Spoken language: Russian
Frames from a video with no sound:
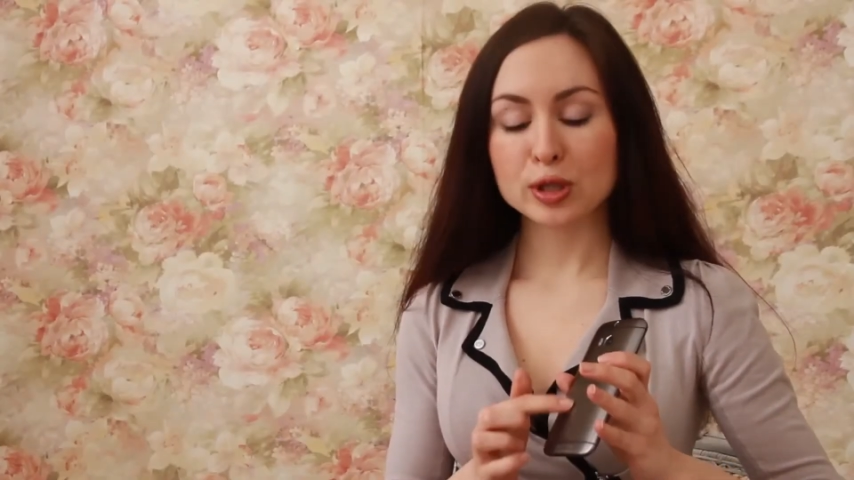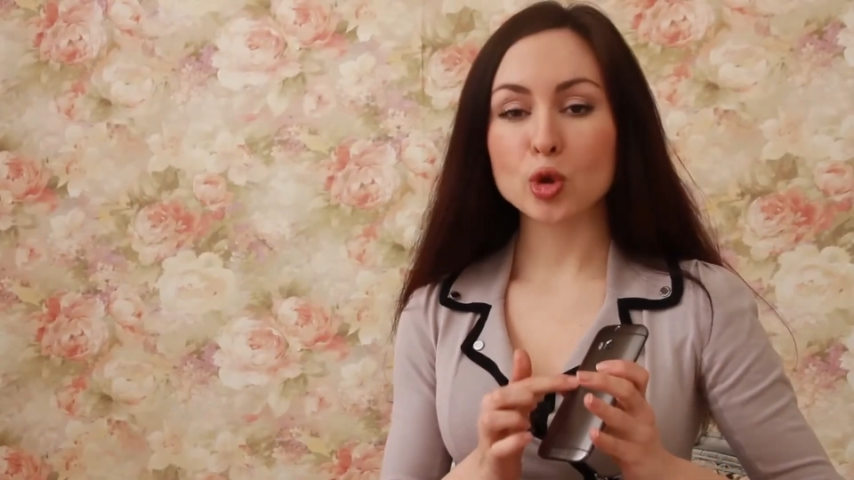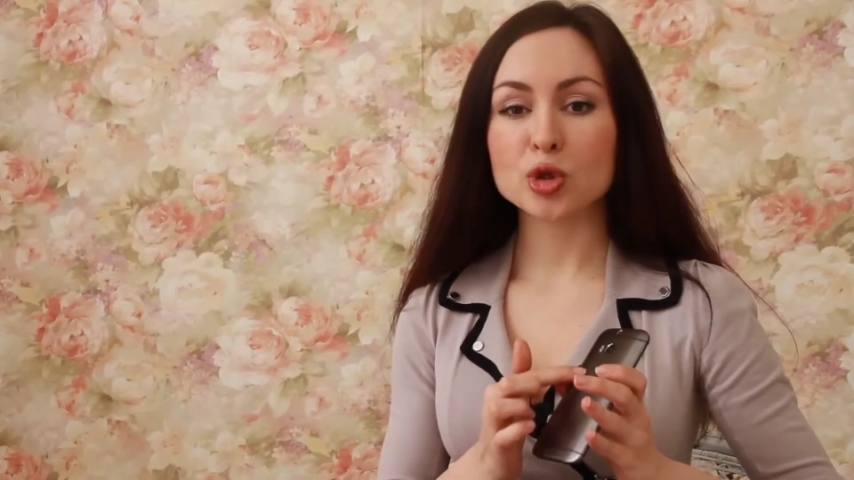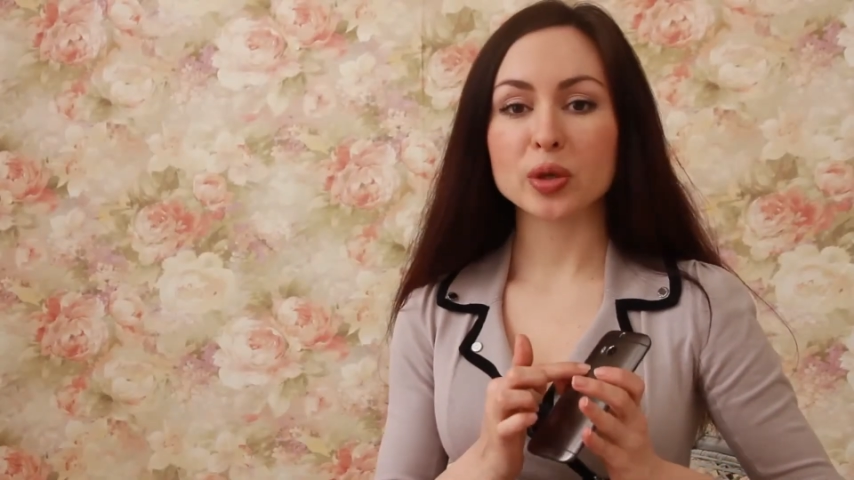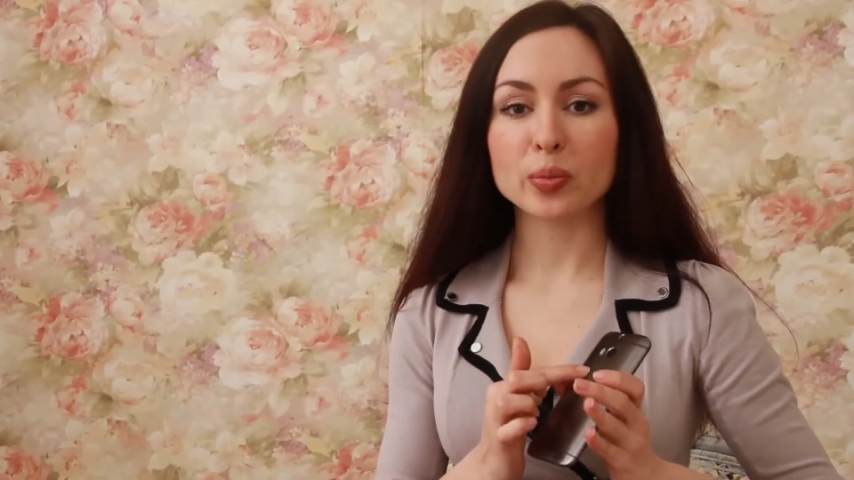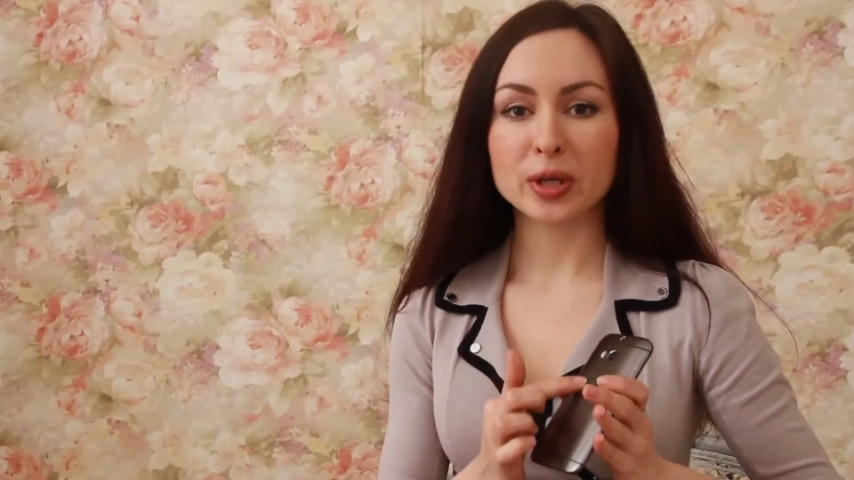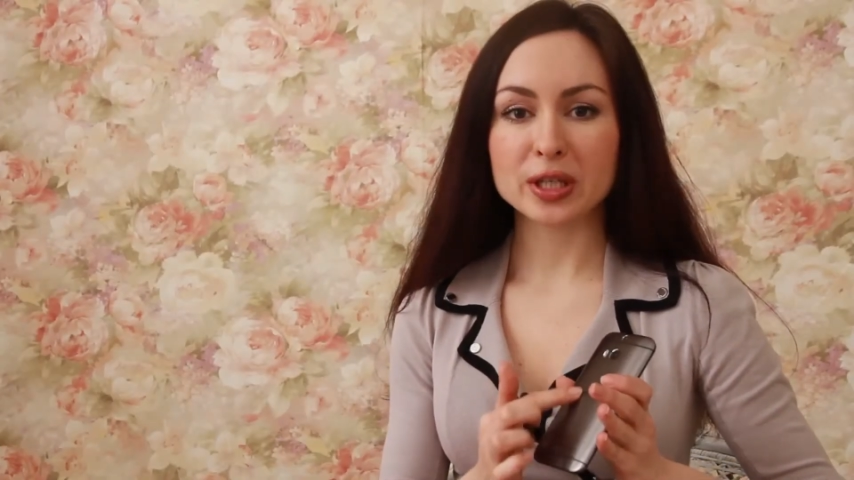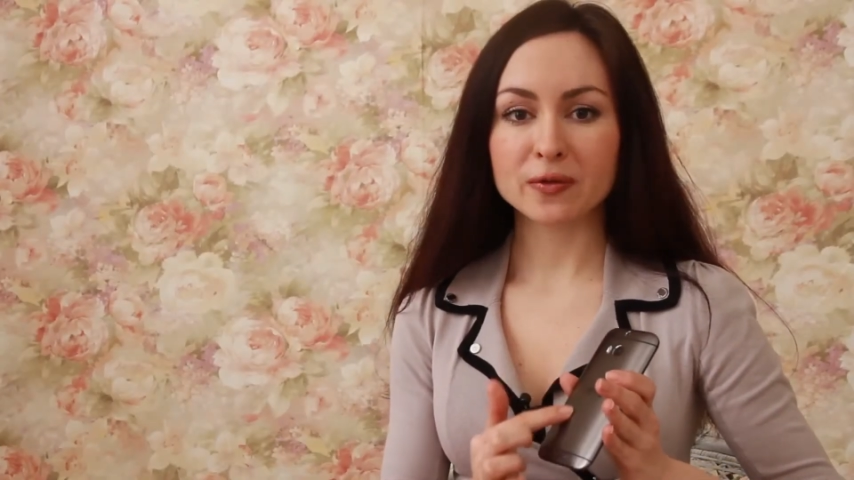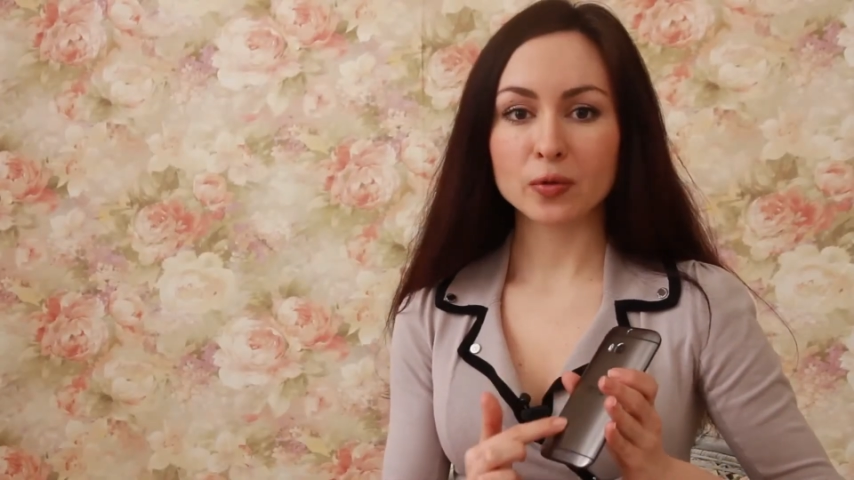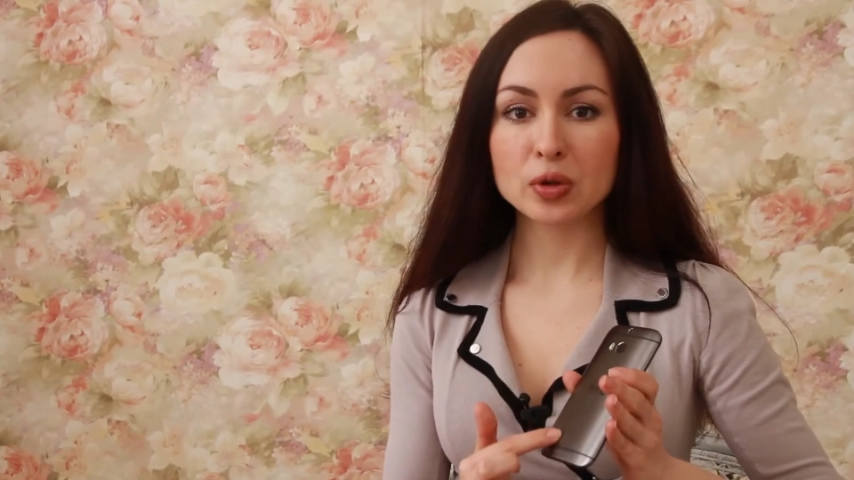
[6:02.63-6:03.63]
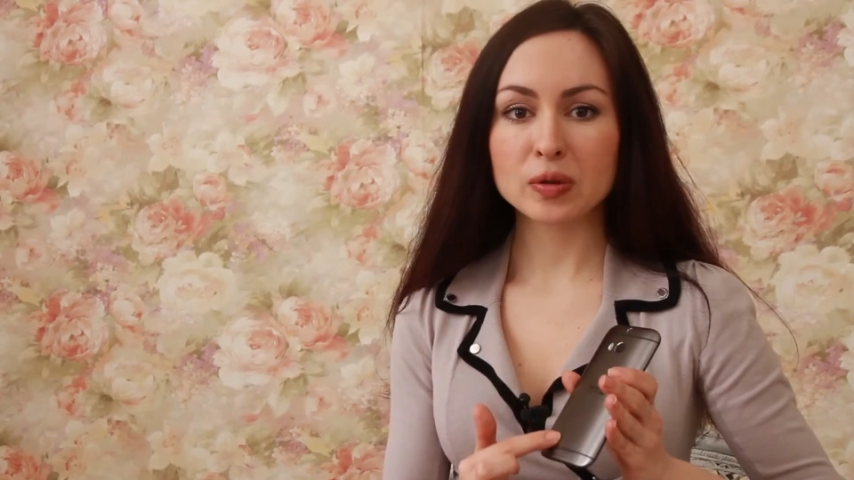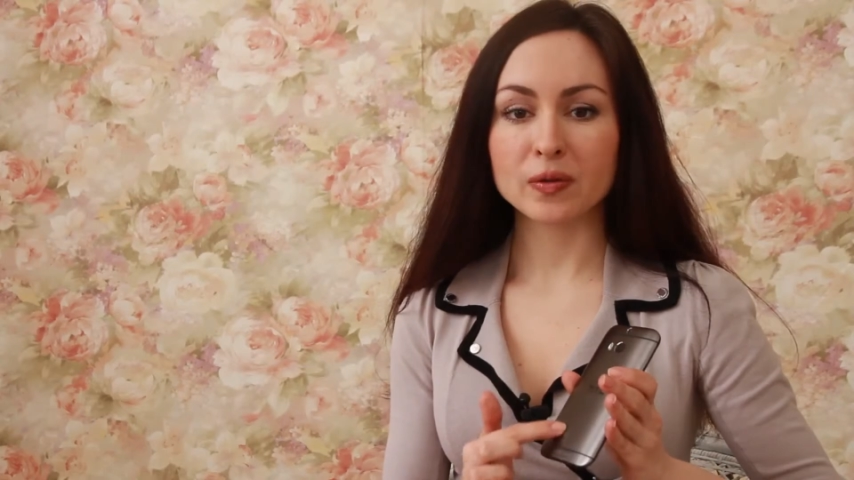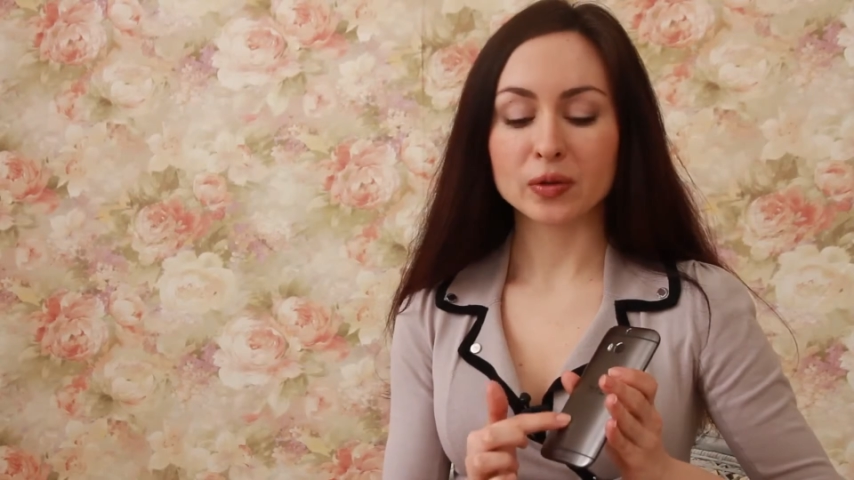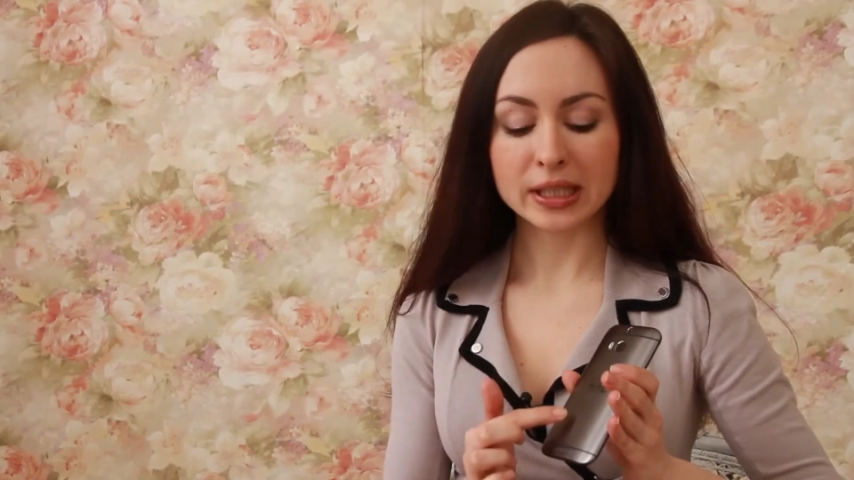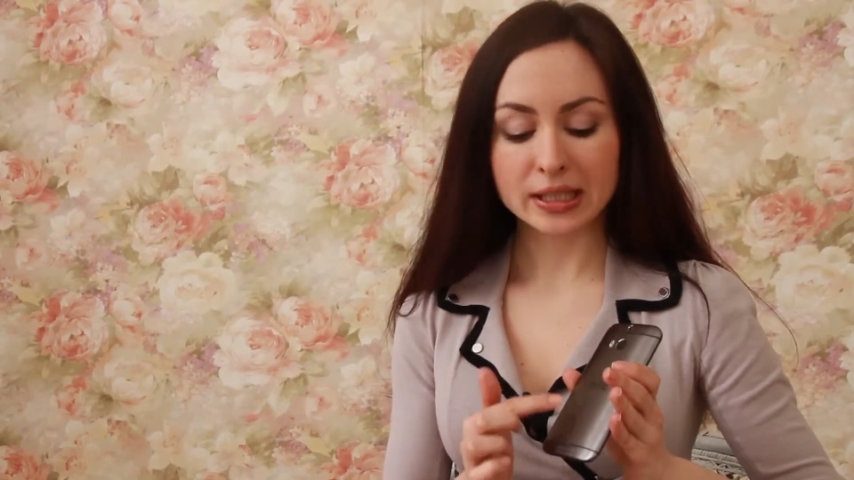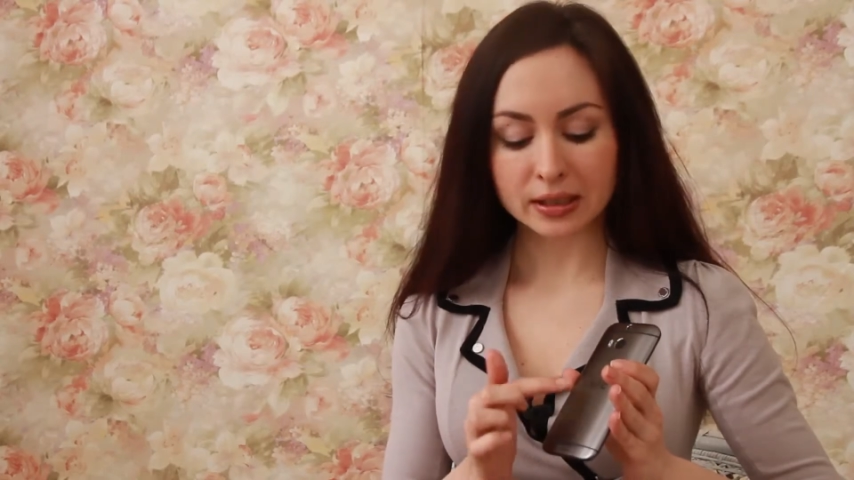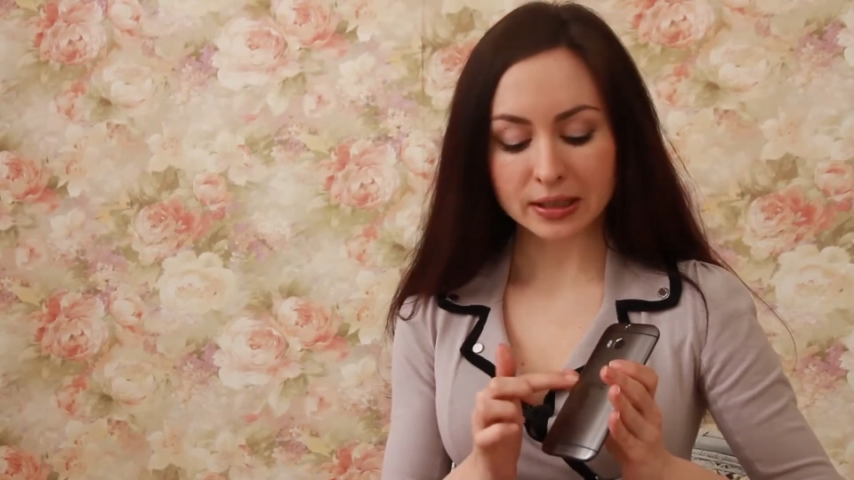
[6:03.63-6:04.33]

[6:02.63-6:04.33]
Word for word: сложное производство вот этих